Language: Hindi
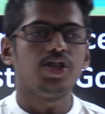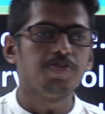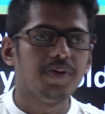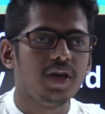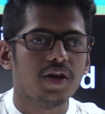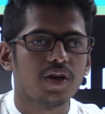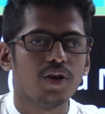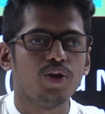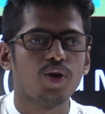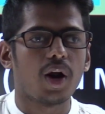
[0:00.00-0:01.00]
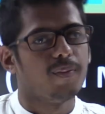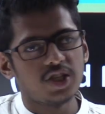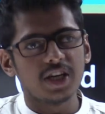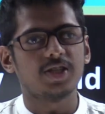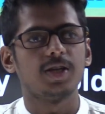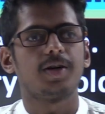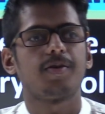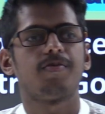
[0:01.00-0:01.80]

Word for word: is me, your Abhishek sir,